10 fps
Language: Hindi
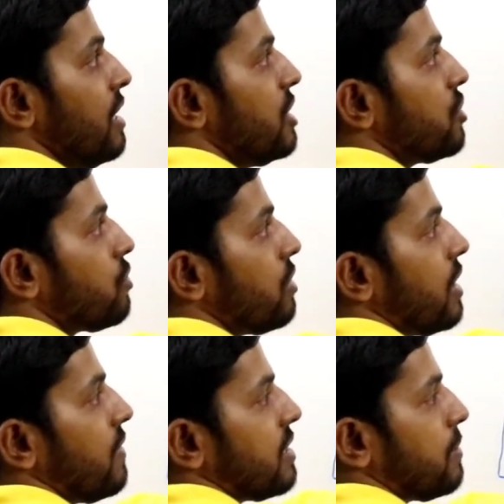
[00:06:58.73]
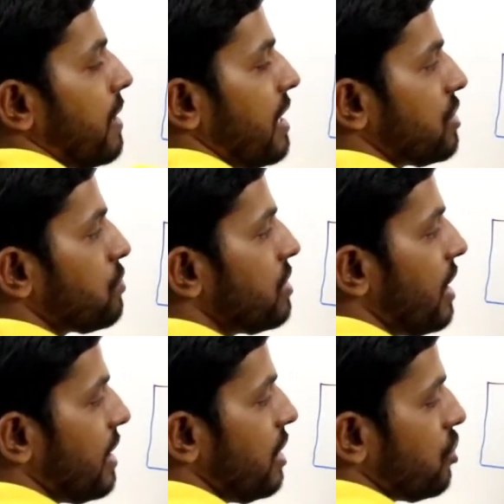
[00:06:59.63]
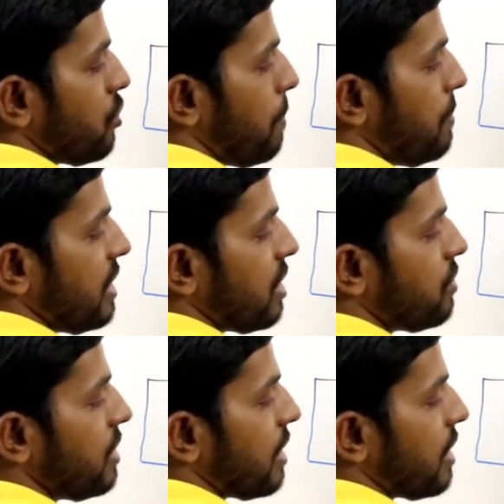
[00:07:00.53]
इसको रिवर्स बायास होना है तो पी क्या हो